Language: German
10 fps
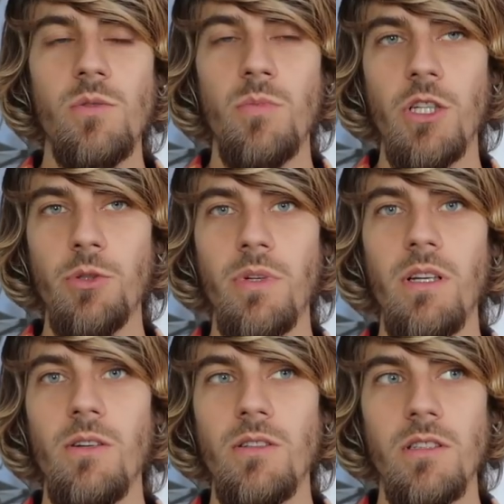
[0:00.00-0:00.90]
zum
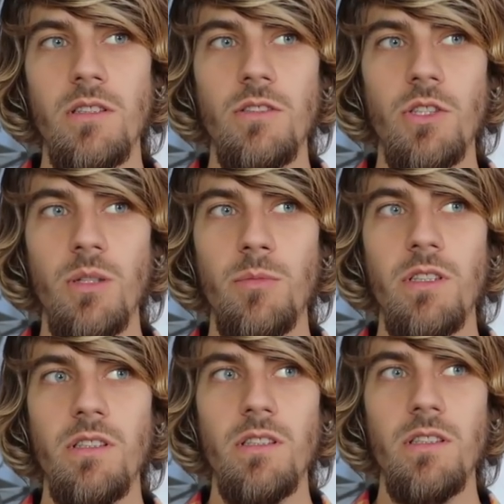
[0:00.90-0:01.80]
Beispiel auch die
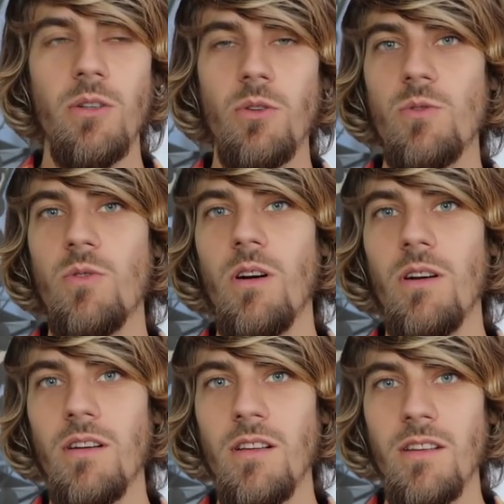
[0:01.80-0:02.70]
Germany Goes
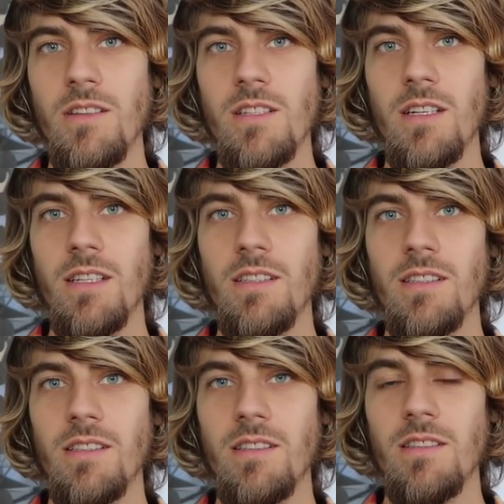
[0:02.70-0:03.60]
Raw Seite.